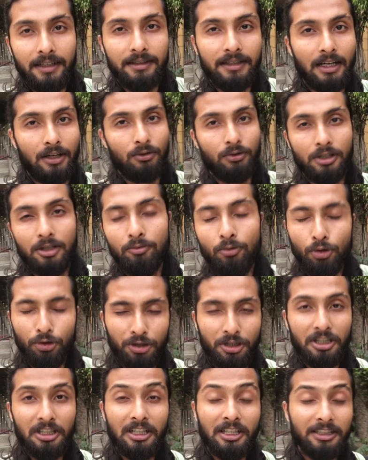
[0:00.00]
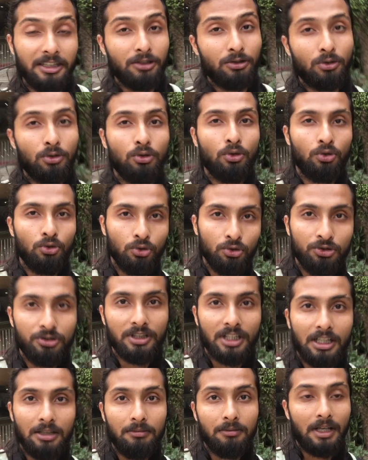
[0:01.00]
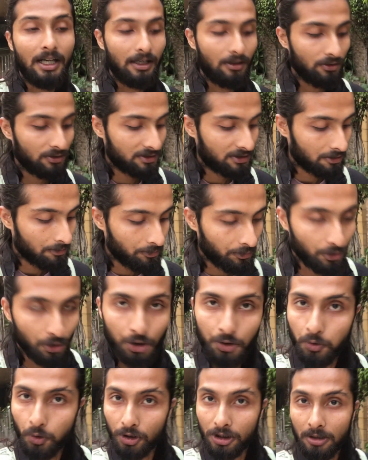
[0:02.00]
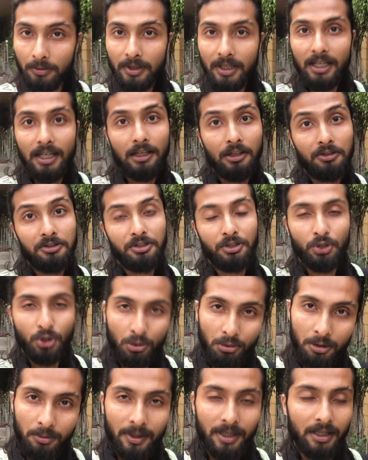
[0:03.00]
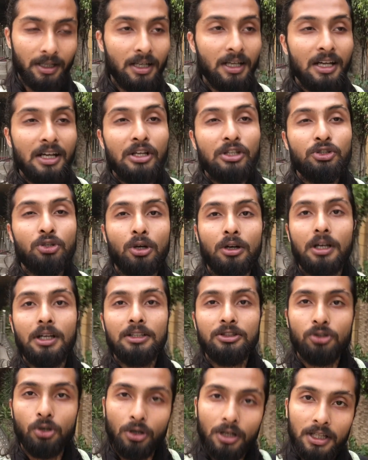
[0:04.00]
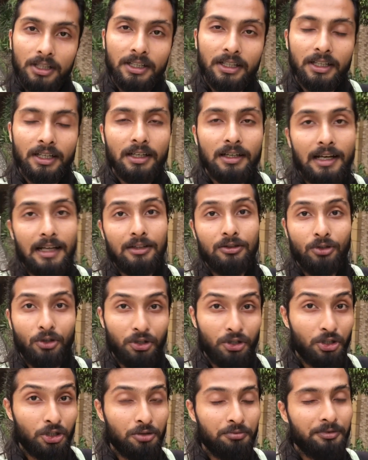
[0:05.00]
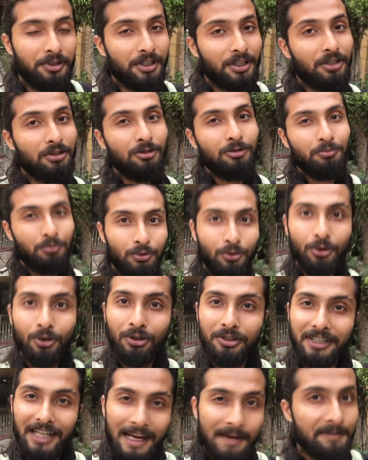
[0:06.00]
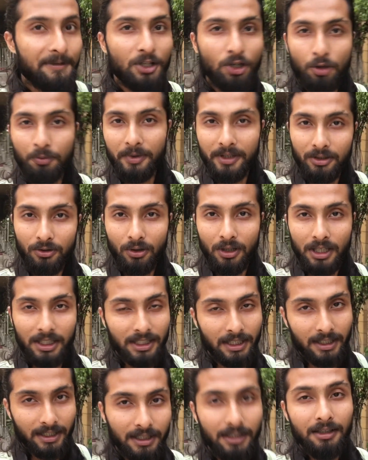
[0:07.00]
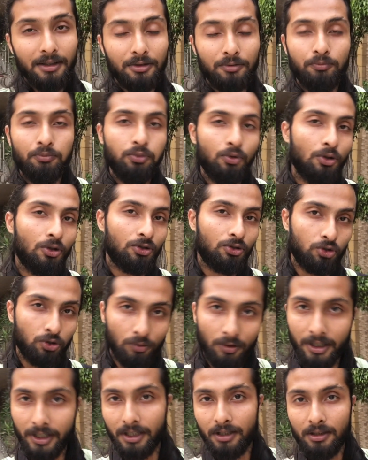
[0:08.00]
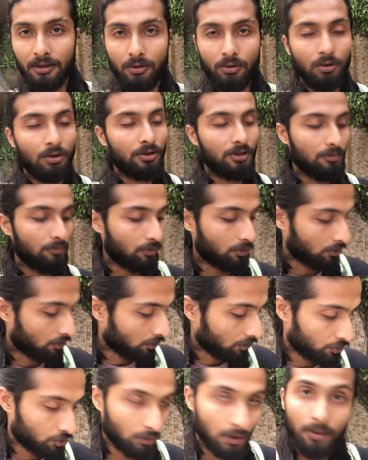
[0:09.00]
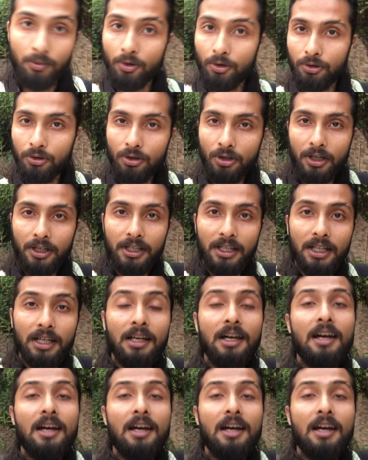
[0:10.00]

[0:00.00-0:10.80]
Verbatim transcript: ঠাকুরের মন্দির রিলেটেড কোনো অনুষ্ঠান আর হচ্ছে বৃহস্পতিবার আর হচ্ছে রবিবার সকাল ছটা থেকে রাত নটা অবধি কিন্তু পুরো টাইমটা ওপেন খোলা থাকে পুরো সময় কোনো দিন কোনো সময় বন্ধ হয় না